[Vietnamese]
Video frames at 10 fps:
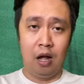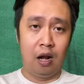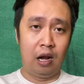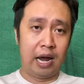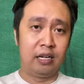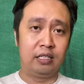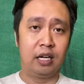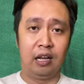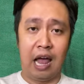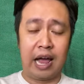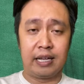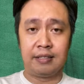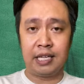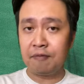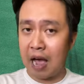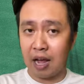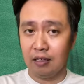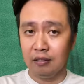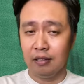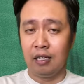Lần trở lại dĩ
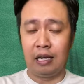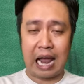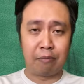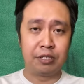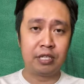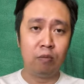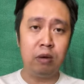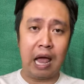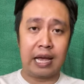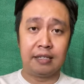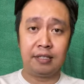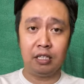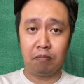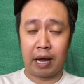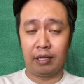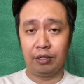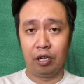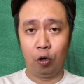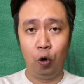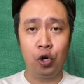vãng, làm sống lại sức mạnh
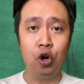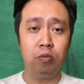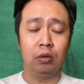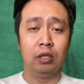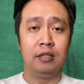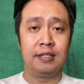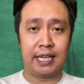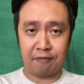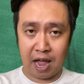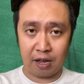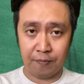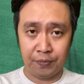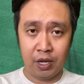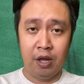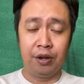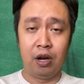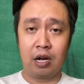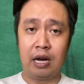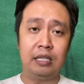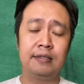được hun đúc từ dĩ vãng, được
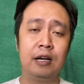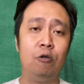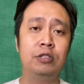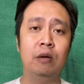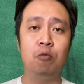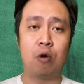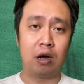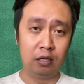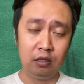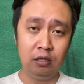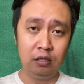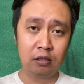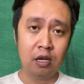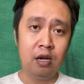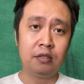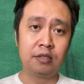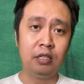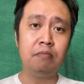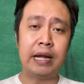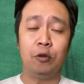cất giấu trong quá khứ. Sứ
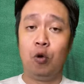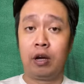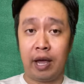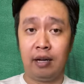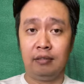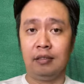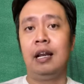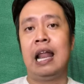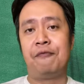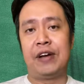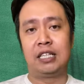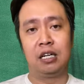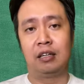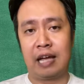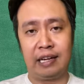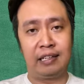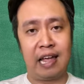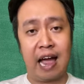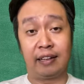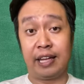mệnh của Kiên là phải trở thành
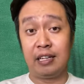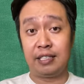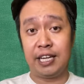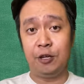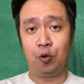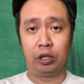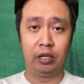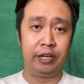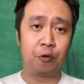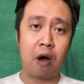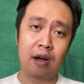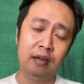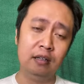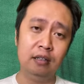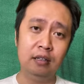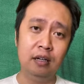nhà tiên tri của thời quá khứ.